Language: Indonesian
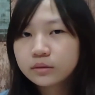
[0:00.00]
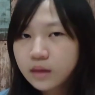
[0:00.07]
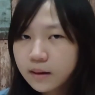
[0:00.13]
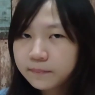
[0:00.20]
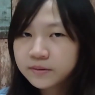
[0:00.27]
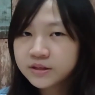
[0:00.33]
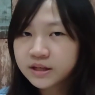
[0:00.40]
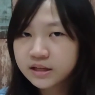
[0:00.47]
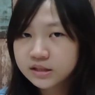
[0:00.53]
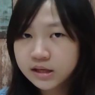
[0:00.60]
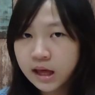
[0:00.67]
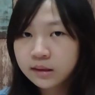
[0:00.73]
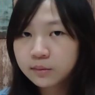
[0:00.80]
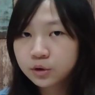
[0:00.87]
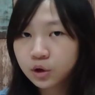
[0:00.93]
Tapi Genghis
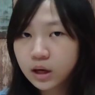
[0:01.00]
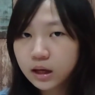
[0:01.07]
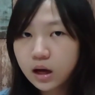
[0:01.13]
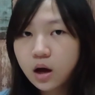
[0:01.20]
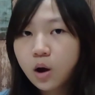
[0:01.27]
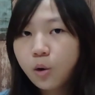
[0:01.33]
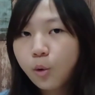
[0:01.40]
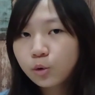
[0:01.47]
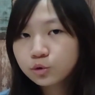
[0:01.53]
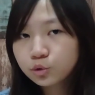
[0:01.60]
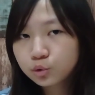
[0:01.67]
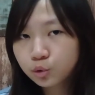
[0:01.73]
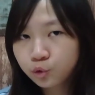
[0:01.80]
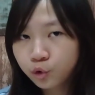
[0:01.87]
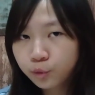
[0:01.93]
Khan menolak
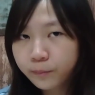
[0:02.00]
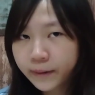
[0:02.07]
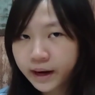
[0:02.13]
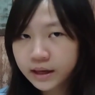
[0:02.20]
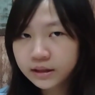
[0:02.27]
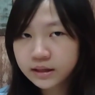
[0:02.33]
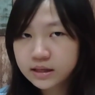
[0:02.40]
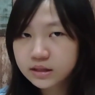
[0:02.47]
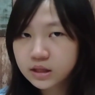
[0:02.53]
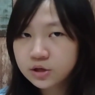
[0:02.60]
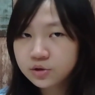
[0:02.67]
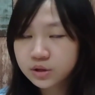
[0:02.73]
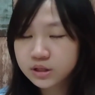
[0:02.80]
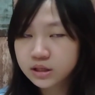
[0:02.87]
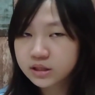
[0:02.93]
untuk tunduk pada dinasti
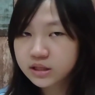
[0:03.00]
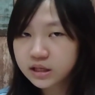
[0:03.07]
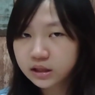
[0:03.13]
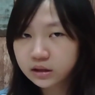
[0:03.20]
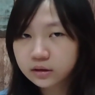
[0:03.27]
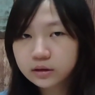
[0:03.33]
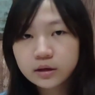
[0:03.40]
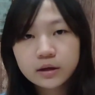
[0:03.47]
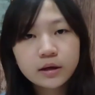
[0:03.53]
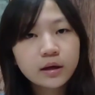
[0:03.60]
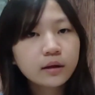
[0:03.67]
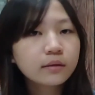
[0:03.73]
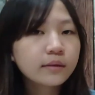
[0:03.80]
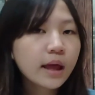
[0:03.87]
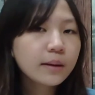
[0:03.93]
Yurchenjin.
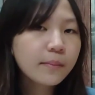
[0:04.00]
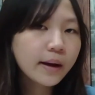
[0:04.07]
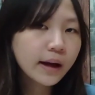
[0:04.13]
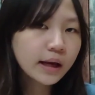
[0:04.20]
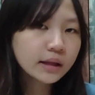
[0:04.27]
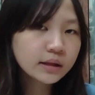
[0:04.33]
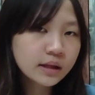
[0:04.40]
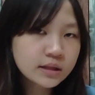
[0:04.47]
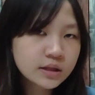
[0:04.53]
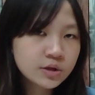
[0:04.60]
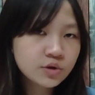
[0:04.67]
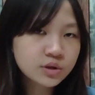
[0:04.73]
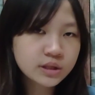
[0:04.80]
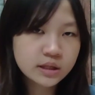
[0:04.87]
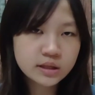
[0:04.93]
Dan bagi dinasti
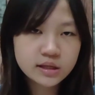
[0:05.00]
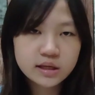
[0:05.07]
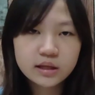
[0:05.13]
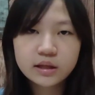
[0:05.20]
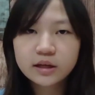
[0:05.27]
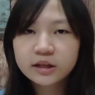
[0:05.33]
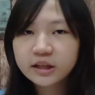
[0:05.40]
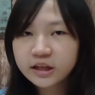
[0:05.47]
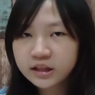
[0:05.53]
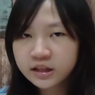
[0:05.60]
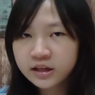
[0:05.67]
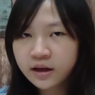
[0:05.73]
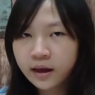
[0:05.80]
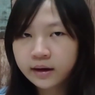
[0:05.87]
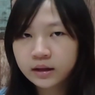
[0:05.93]
Yurchenjin,
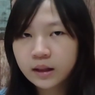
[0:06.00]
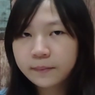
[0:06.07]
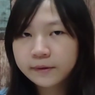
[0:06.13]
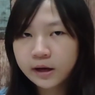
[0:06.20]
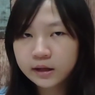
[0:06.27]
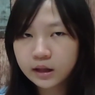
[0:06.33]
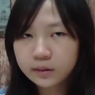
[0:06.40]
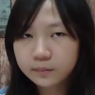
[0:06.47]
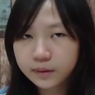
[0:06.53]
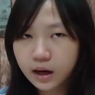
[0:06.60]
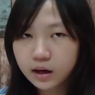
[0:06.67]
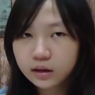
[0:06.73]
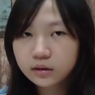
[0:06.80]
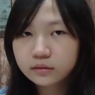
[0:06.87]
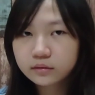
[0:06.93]
ini adalah pernyataan
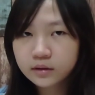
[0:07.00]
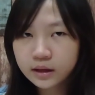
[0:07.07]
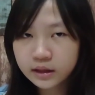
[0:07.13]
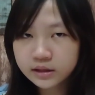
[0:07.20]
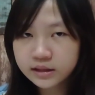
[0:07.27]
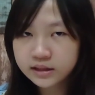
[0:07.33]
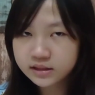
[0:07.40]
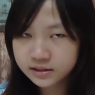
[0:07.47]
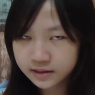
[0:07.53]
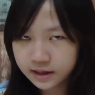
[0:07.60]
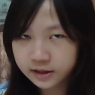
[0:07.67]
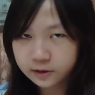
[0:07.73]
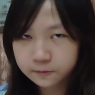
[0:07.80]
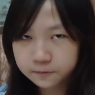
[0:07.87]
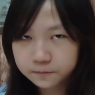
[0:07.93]
perang dari Genghis
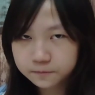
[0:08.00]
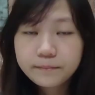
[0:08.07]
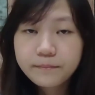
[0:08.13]
Khan.